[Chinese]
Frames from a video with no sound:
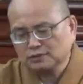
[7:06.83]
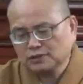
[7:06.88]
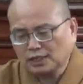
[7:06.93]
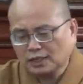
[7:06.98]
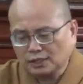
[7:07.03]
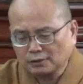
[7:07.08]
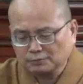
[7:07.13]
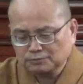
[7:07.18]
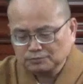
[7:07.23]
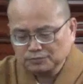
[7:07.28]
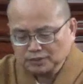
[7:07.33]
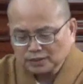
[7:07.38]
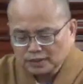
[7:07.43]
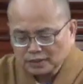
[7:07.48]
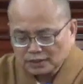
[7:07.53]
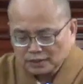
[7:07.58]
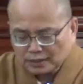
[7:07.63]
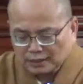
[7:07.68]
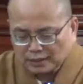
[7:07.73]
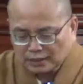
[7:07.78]
好，
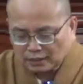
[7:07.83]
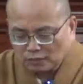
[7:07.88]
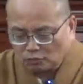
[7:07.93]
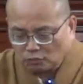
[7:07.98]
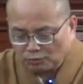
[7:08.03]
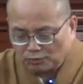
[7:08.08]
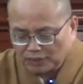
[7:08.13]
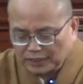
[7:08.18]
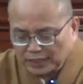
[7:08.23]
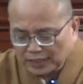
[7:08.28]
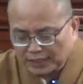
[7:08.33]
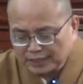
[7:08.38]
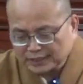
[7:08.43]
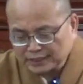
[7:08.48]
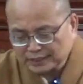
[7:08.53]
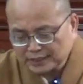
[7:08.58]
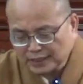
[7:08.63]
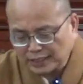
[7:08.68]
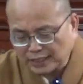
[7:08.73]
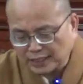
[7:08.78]
那我们看
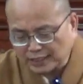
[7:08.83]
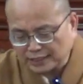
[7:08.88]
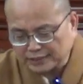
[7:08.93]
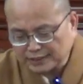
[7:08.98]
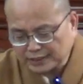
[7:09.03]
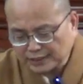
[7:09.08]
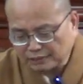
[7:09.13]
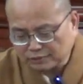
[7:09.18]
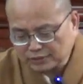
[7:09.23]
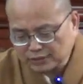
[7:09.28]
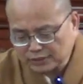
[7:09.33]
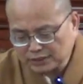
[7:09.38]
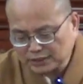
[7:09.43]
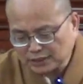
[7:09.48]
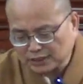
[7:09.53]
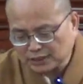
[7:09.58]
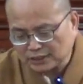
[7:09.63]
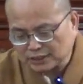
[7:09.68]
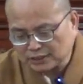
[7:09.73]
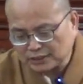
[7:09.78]
啊，老师
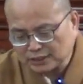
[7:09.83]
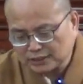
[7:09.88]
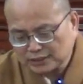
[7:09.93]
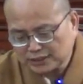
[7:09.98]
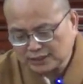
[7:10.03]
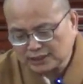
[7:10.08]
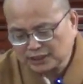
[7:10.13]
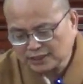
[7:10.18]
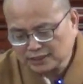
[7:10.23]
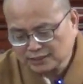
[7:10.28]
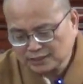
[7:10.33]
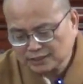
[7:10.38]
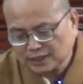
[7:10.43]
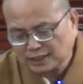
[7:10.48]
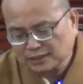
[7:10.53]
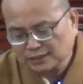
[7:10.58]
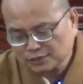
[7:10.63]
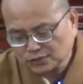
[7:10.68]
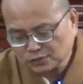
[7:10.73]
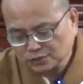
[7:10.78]
这里经
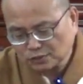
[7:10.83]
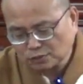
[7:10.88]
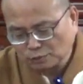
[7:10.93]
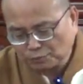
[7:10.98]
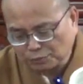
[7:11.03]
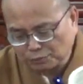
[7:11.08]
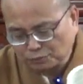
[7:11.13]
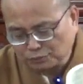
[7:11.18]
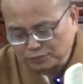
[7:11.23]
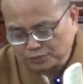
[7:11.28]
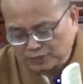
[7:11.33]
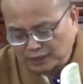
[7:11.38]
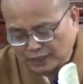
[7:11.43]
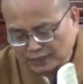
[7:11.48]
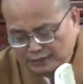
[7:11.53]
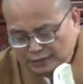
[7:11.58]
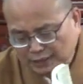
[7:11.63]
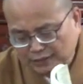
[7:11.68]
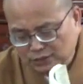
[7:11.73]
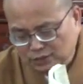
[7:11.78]
上说菩萨
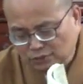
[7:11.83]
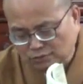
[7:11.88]
但